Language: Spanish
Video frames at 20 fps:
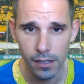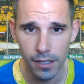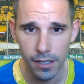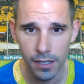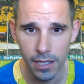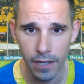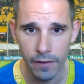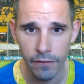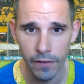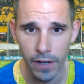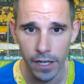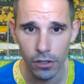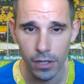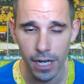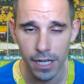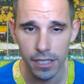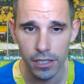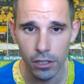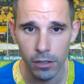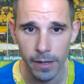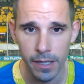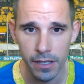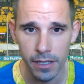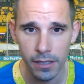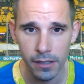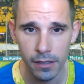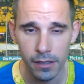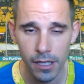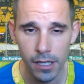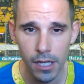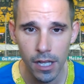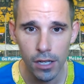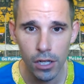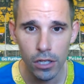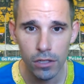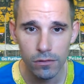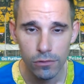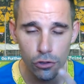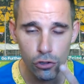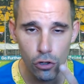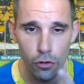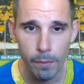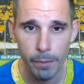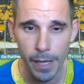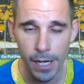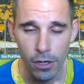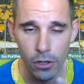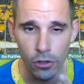el que falló el Atlético Madrid, súper